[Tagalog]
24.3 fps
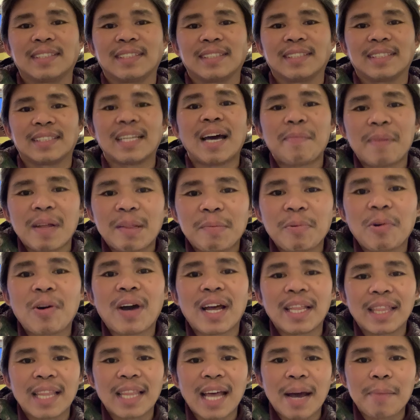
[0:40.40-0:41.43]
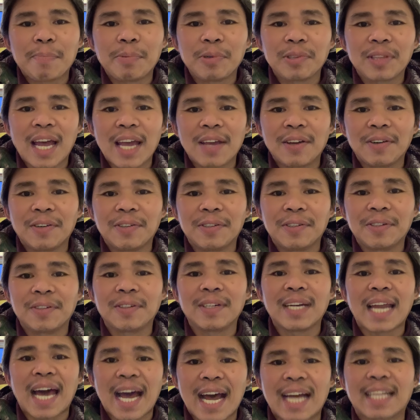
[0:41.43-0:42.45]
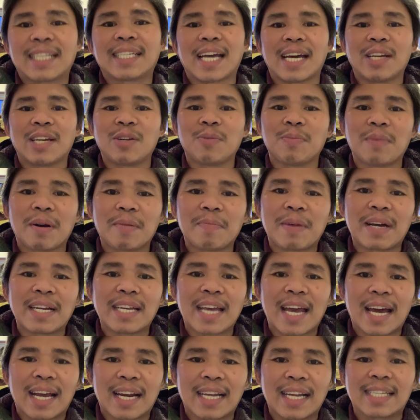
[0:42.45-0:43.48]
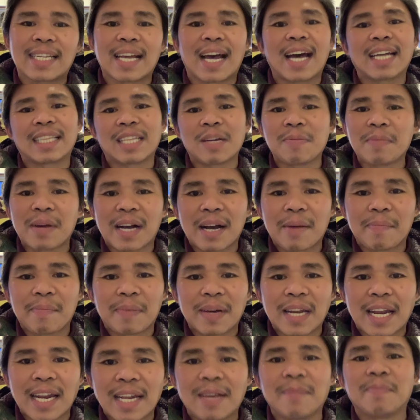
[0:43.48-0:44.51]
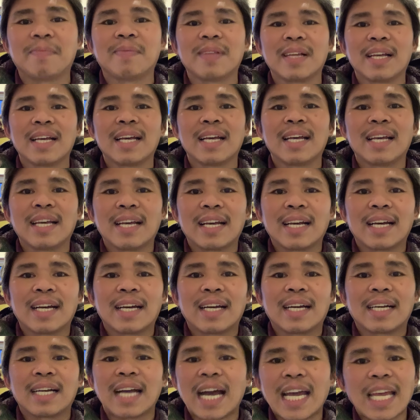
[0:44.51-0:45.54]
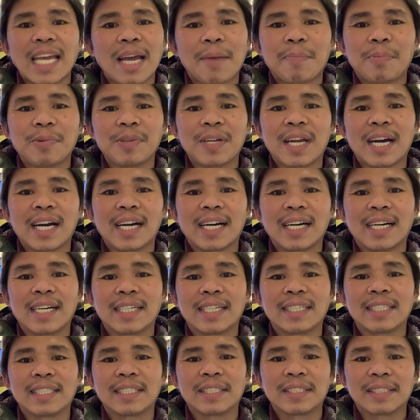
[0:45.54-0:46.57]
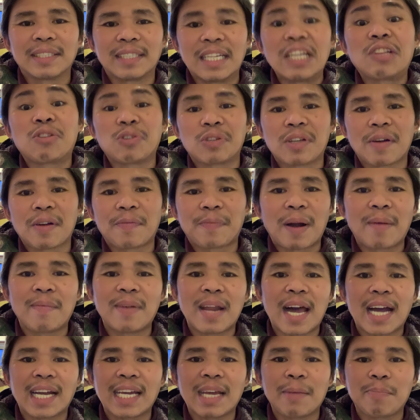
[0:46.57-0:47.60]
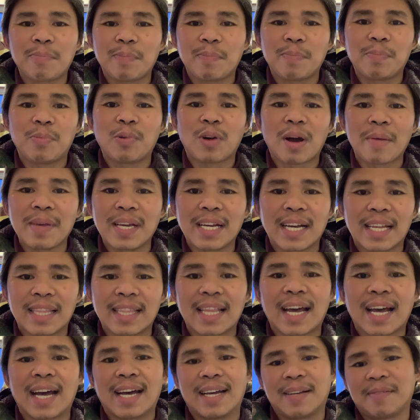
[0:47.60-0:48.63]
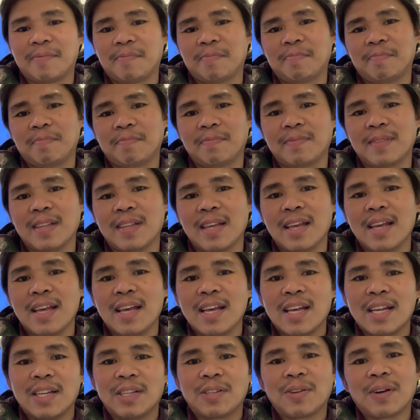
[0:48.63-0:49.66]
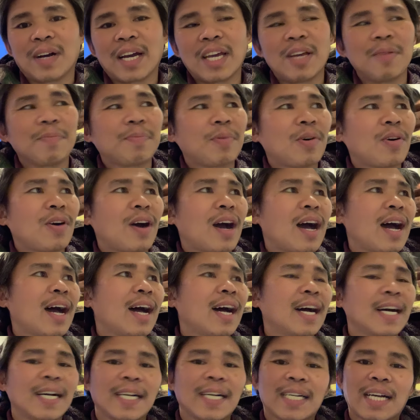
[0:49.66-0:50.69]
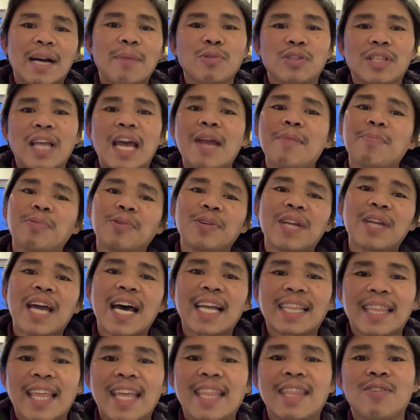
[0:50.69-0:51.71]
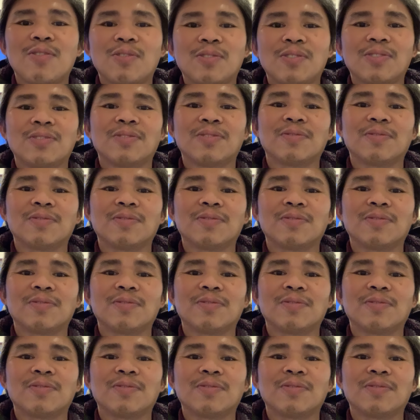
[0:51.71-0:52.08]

Dapat po handa po tayong lahat sa anumang mangyari sa ating mga pananim. Gaya po ng dito sa farm, lagi po kaming handa. So ngayon po, uh, kamustahin po natin yung